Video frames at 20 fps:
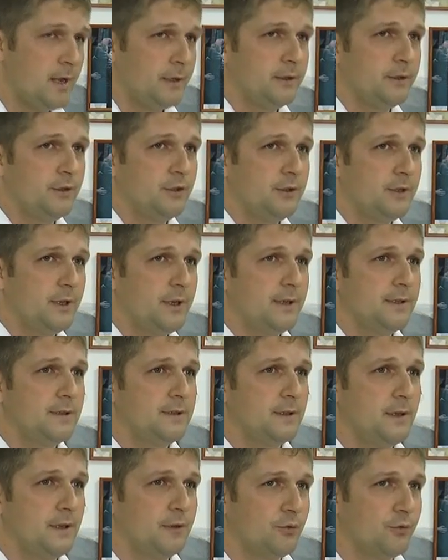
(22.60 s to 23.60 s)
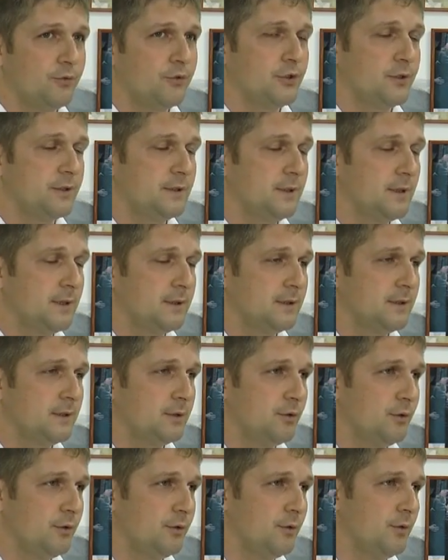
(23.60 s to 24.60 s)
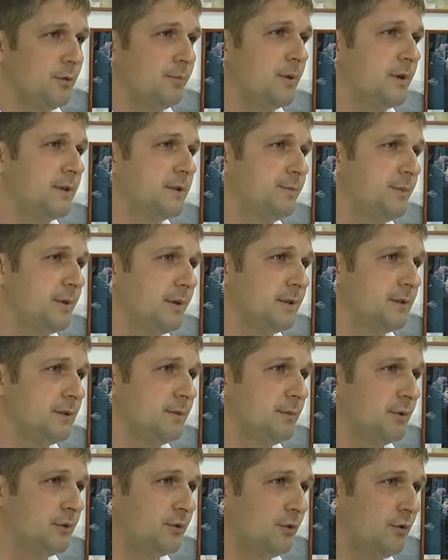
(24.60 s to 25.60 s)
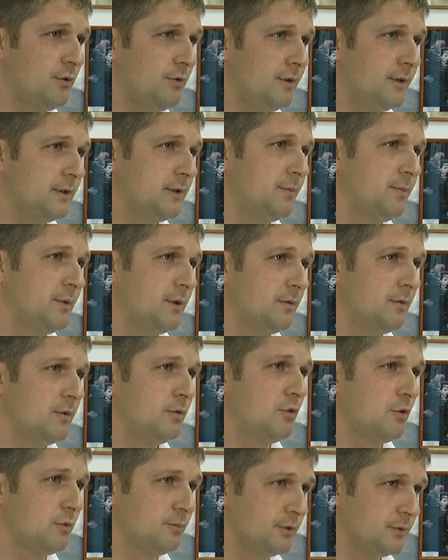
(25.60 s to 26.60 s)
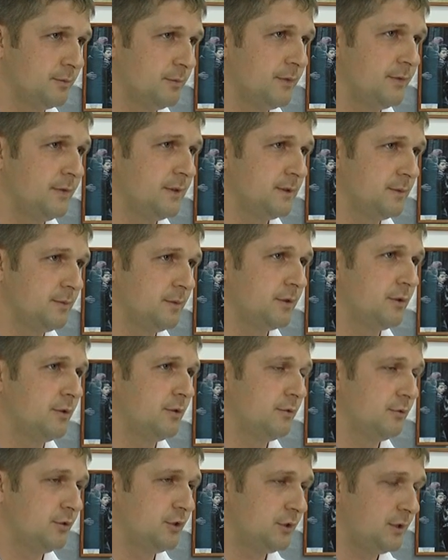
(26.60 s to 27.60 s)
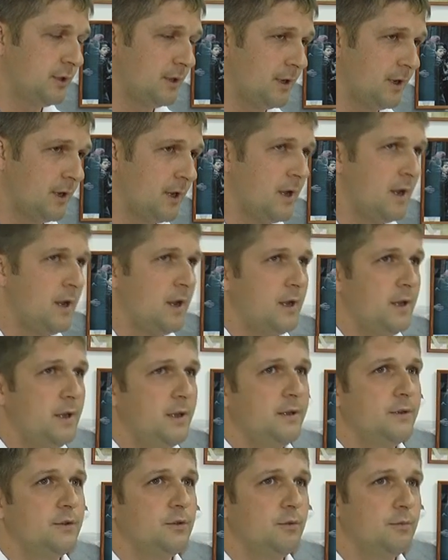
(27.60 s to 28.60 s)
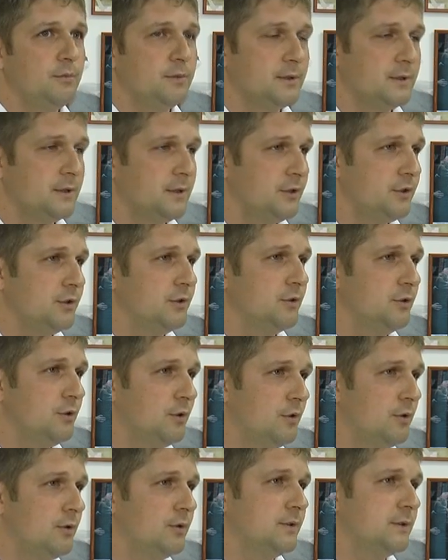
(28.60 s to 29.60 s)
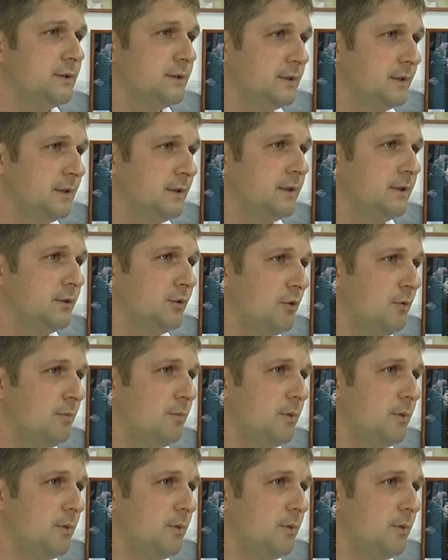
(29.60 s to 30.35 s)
Начинается оно в 16.00 проспект Димитрова, это первый корпус МИФИ Димитрова 4. И идем мы, значит, до сцены, до